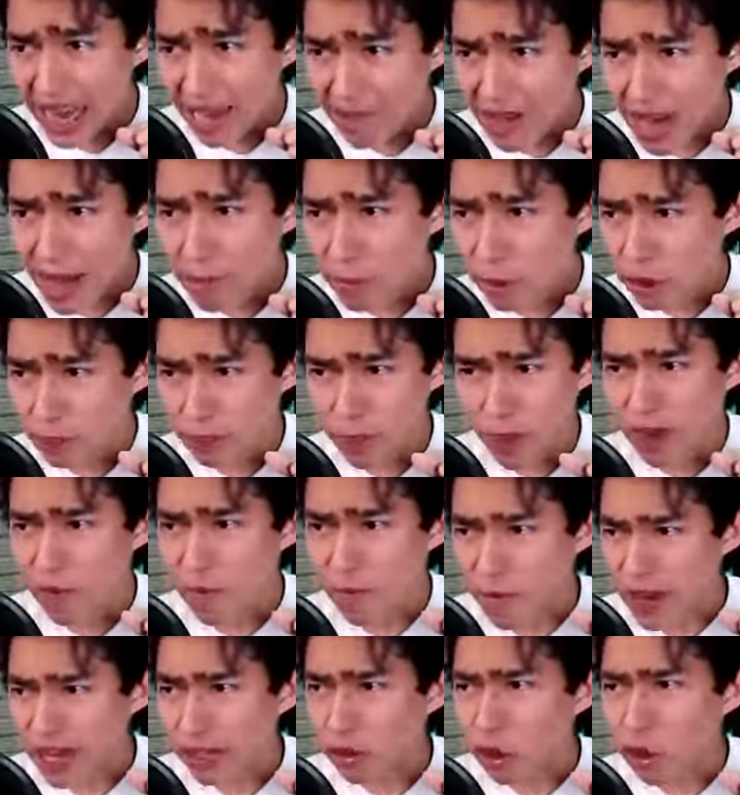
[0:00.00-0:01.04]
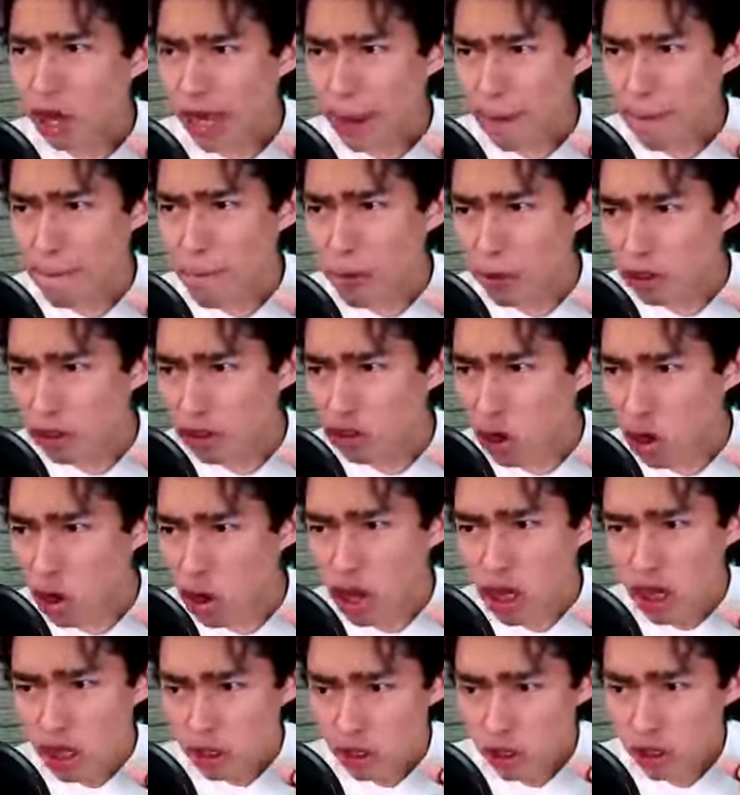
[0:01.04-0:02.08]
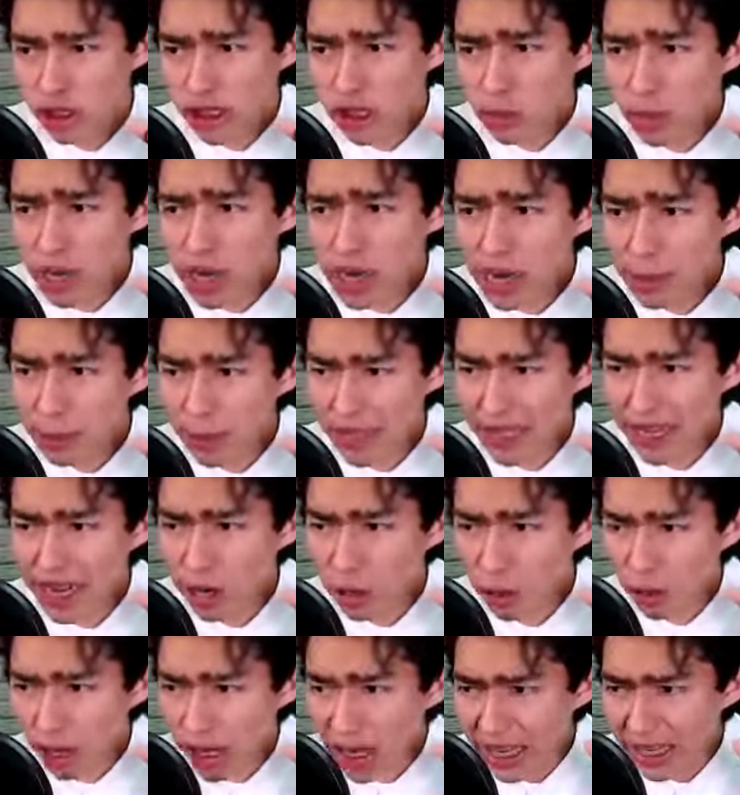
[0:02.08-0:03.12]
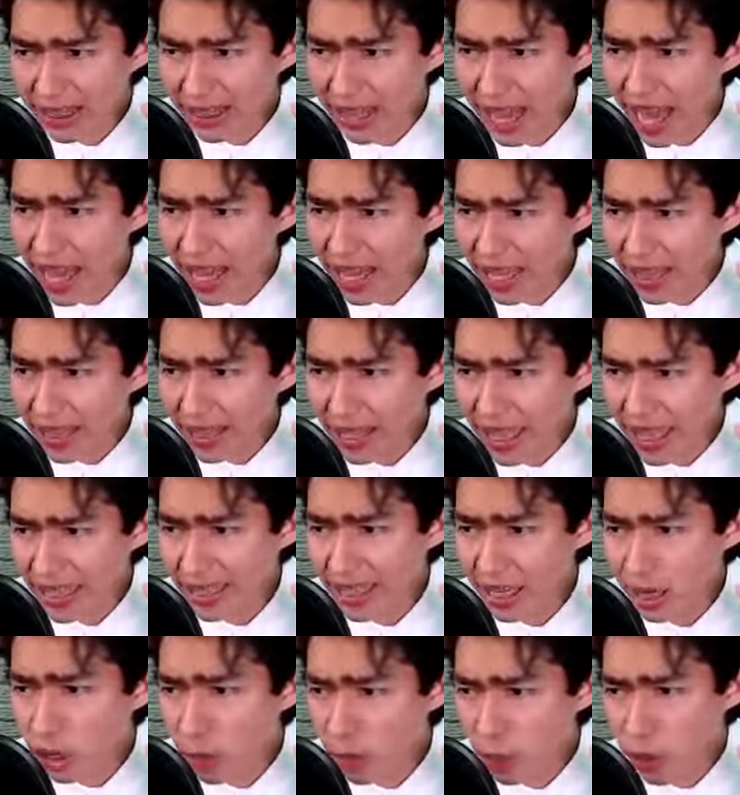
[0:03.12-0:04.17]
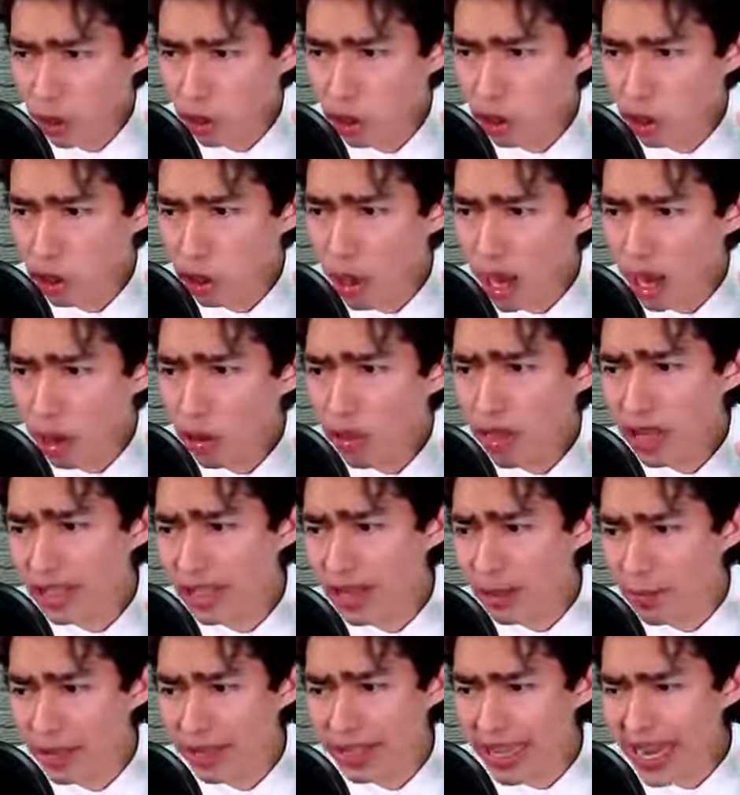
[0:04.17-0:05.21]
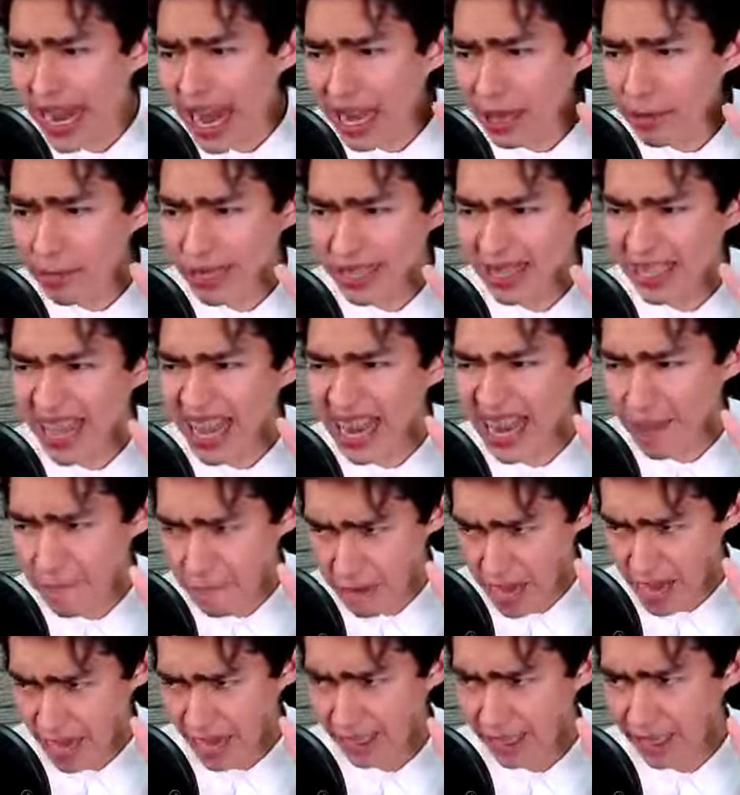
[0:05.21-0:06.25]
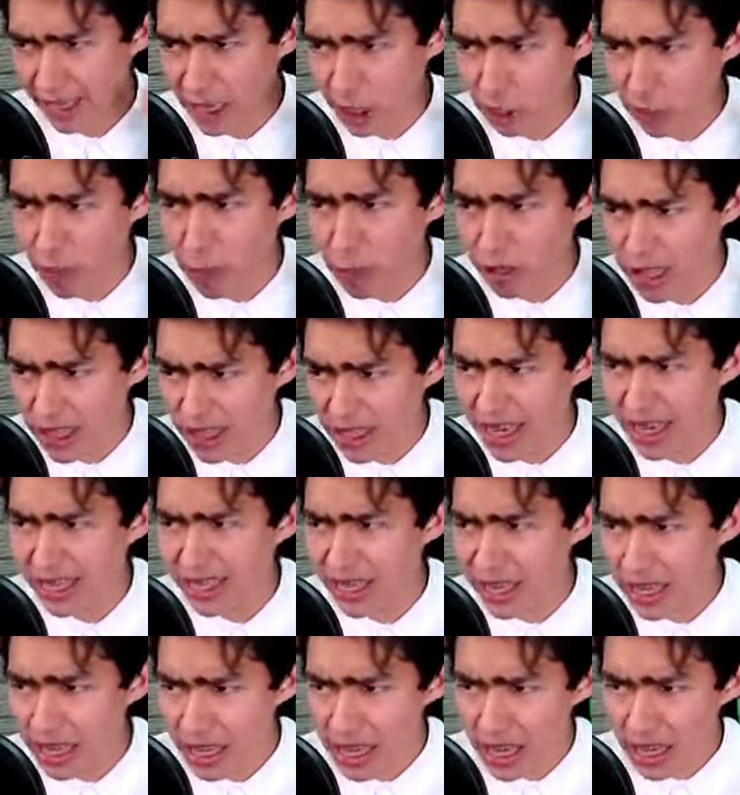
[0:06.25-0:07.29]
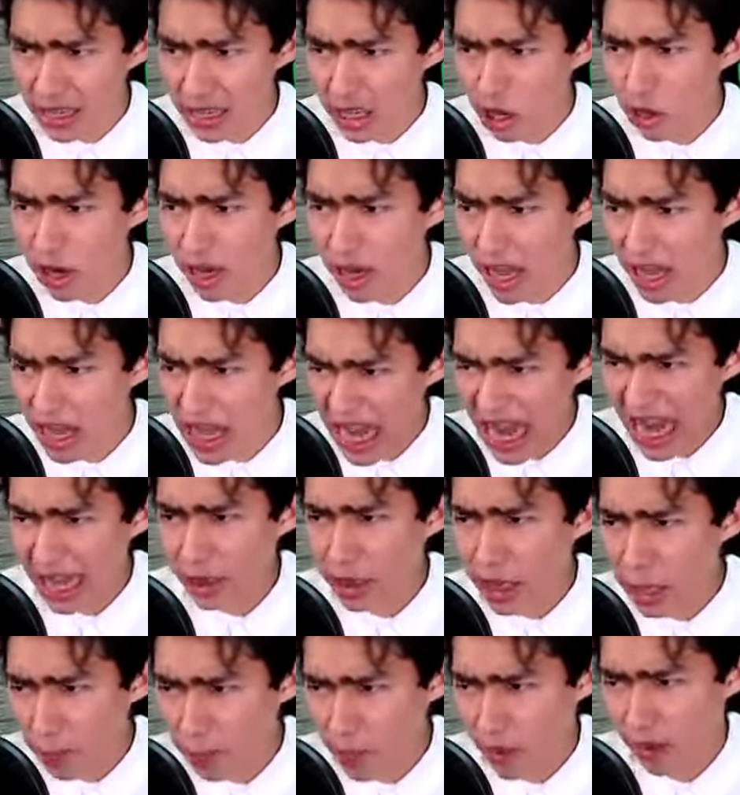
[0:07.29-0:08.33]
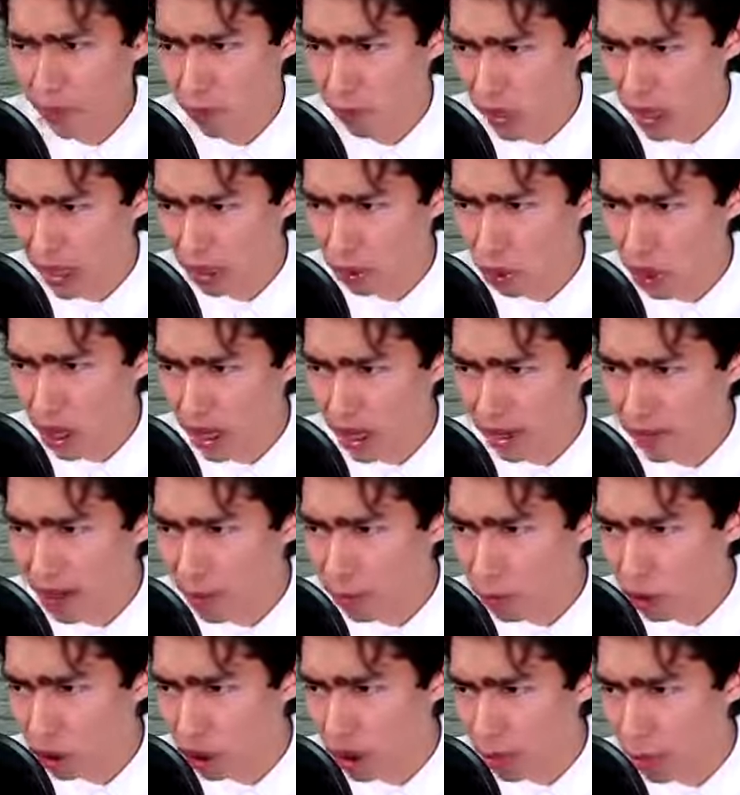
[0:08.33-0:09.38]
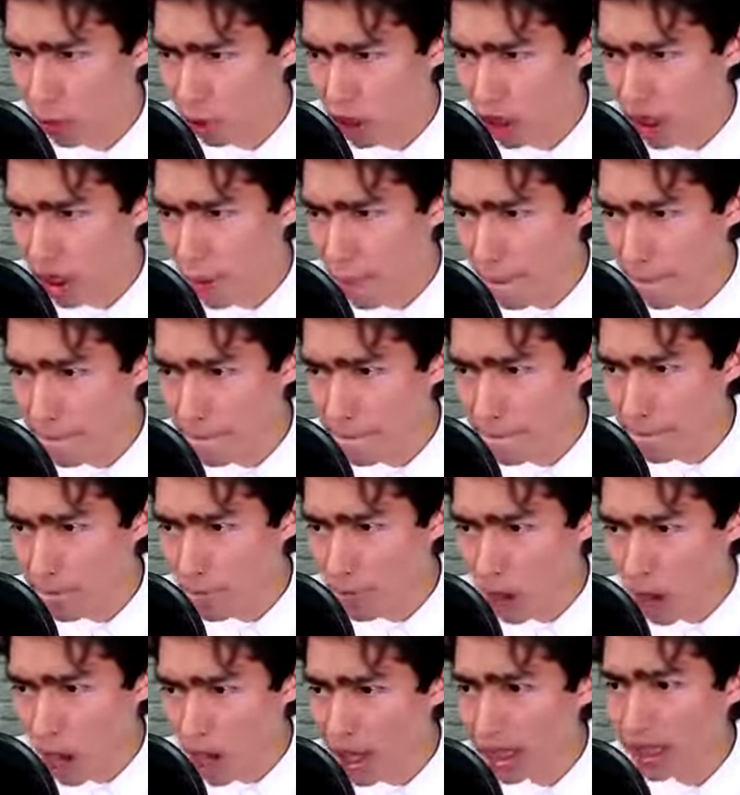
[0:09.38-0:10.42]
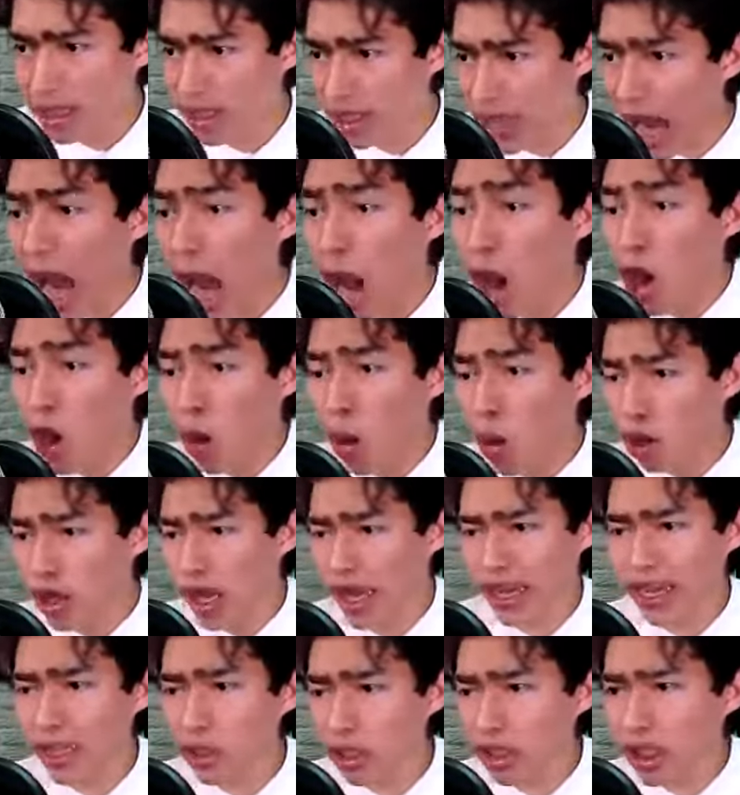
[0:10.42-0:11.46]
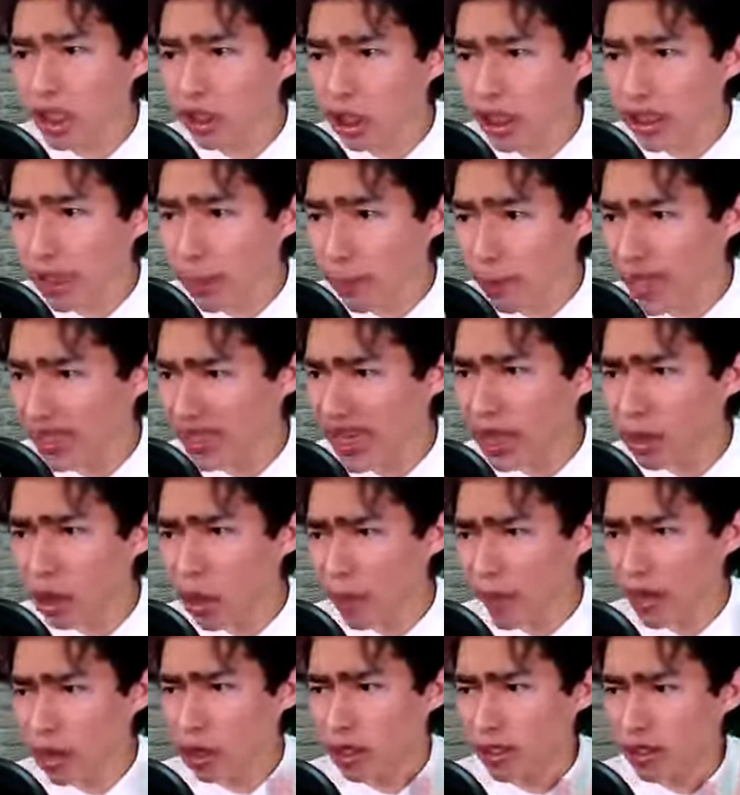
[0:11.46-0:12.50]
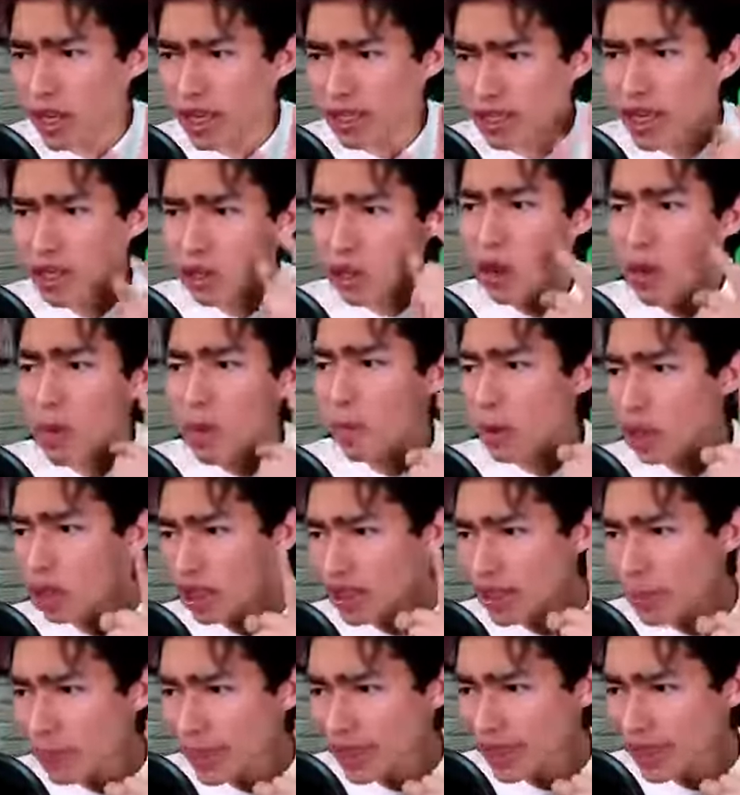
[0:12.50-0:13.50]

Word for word: la vamos, perfecto, hermoso. Yo no sé cuál es la manera correcta de hacerlo, pero yo lo hago de esa manera y me sale bien. Así que lo vamos a hacer así. Y ahora en adelante, perfecto, aquí vamos donde morí. Ahí está. Uy, aquí no entiendo qué está pasando, pero lo estoy haciendo. Bueno, esta